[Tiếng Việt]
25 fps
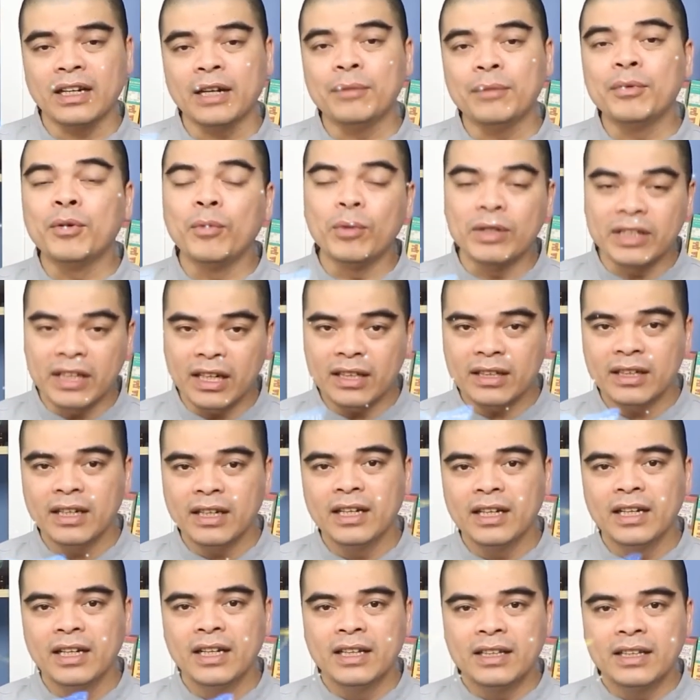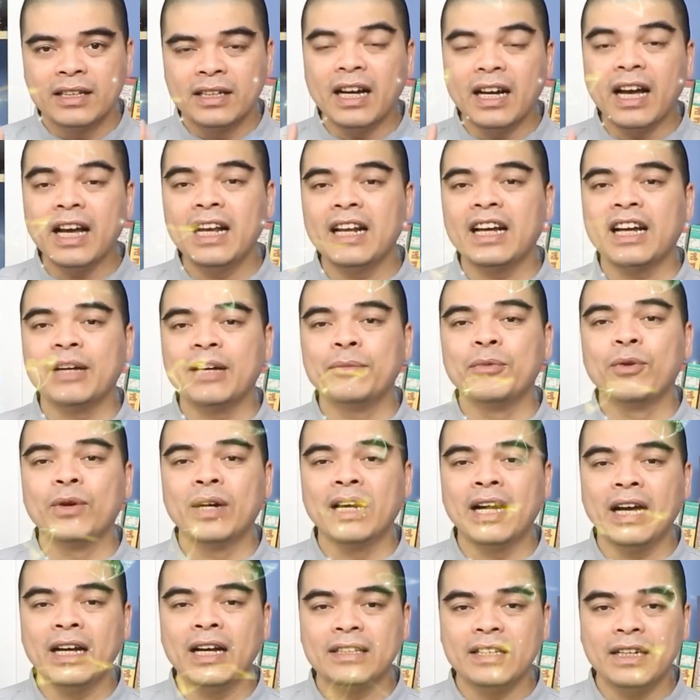Ngày mùng 1 Tết thứ hai là ngày mùng
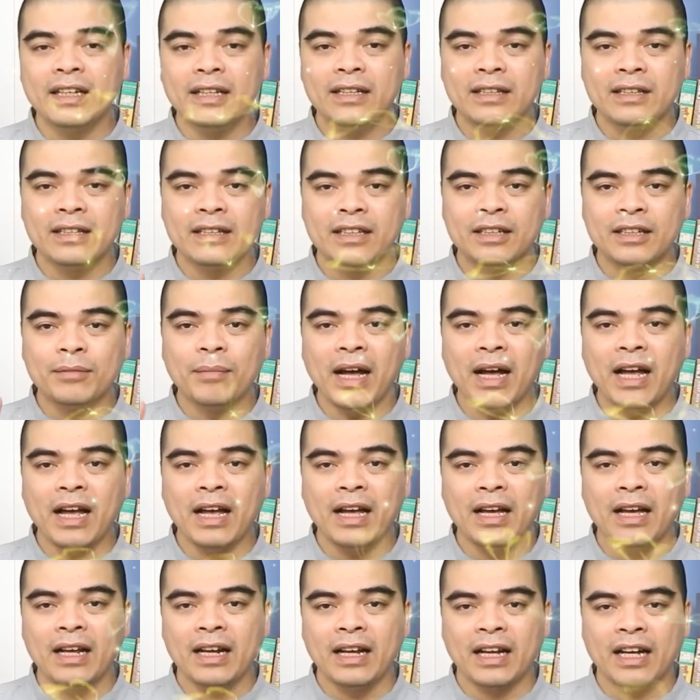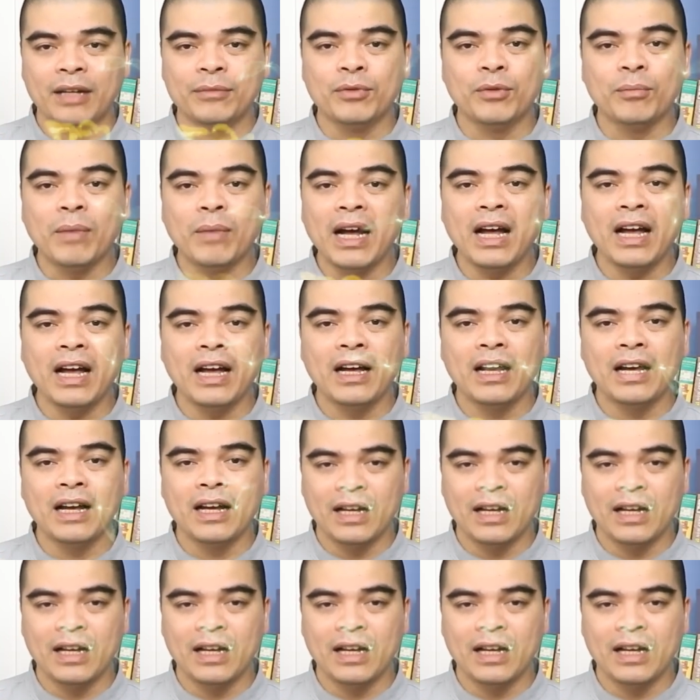2 Tết, thứ ba là ngày mùng 3,